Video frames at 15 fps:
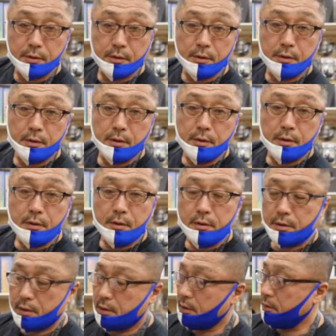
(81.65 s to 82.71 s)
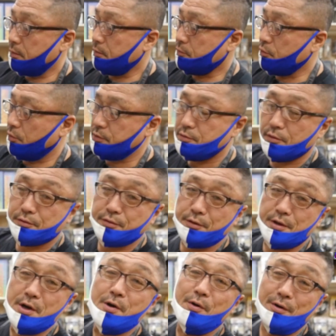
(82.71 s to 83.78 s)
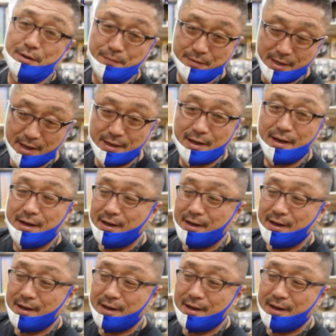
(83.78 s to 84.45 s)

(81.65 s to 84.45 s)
はいえー、掃除をするようにみたいな、